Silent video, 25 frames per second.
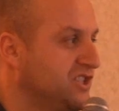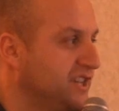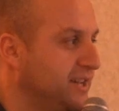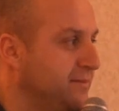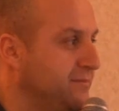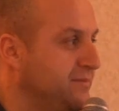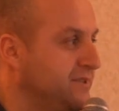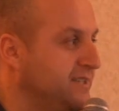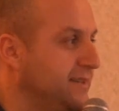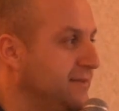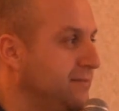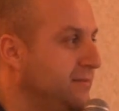
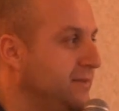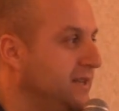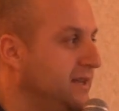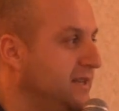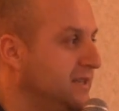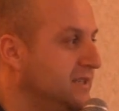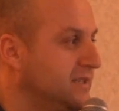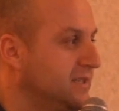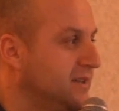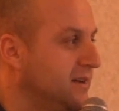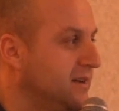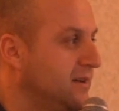James et
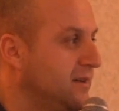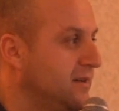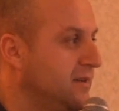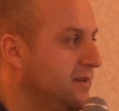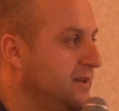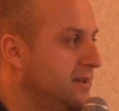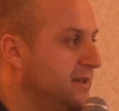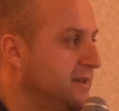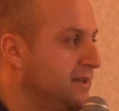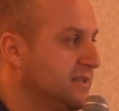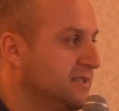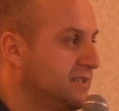Melissa.
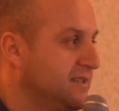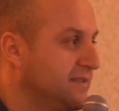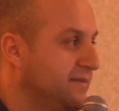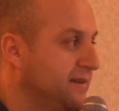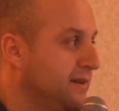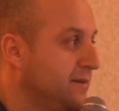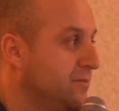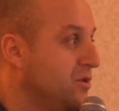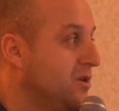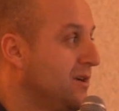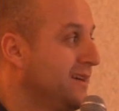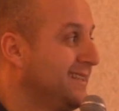C'est
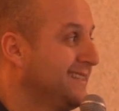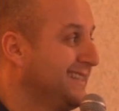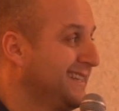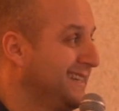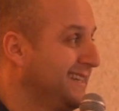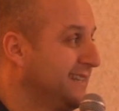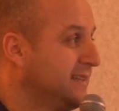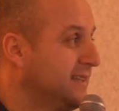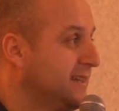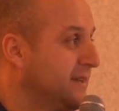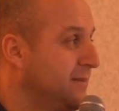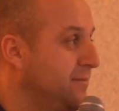vraiment un
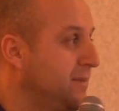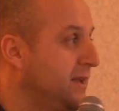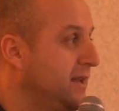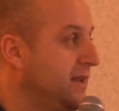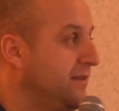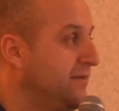très très bel